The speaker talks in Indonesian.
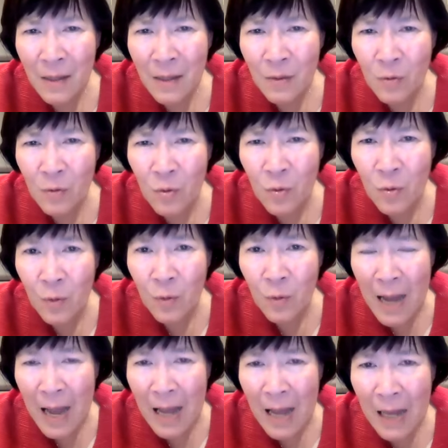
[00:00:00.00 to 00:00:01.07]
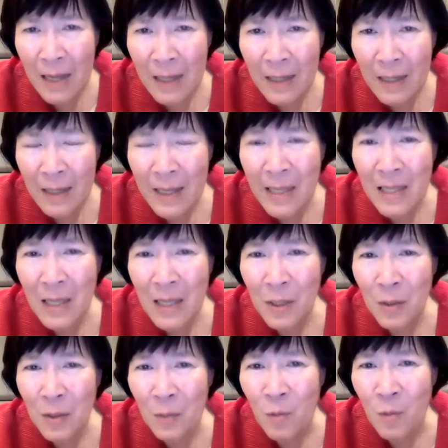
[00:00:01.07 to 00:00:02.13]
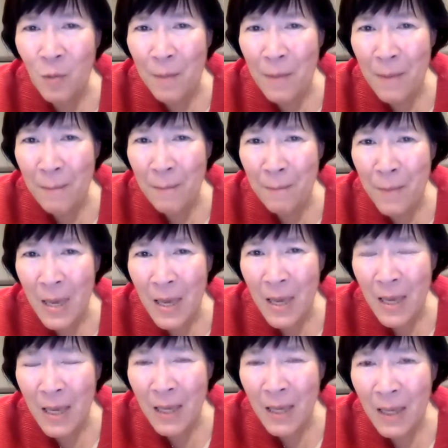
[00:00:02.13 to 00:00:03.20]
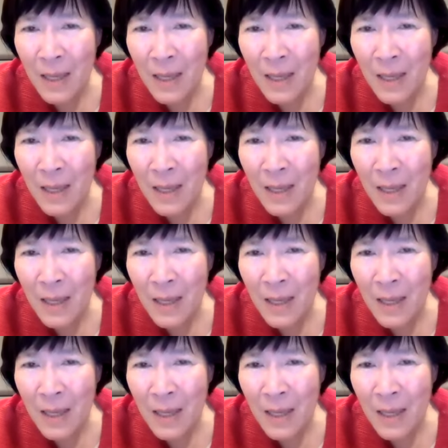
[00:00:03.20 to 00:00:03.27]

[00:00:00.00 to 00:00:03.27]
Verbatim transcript: sungguhkah ini sebuah mimpi?